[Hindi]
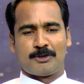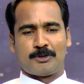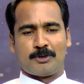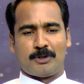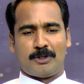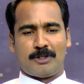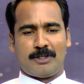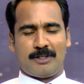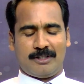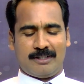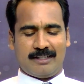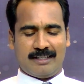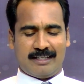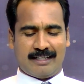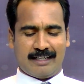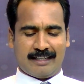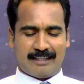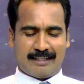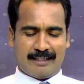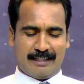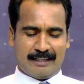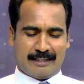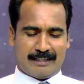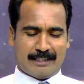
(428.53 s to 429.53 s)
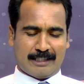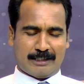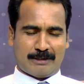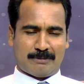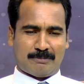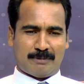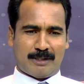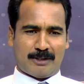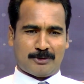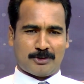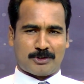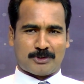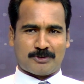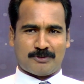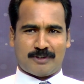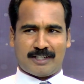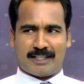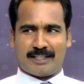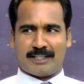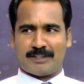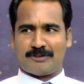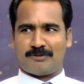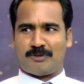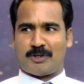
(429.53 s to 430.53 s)
तो हकीकत में उस
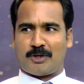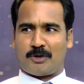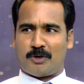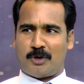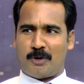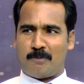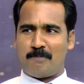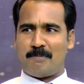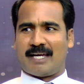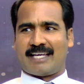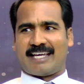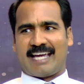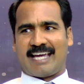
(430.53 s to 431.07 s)
वक़्त वो रोम में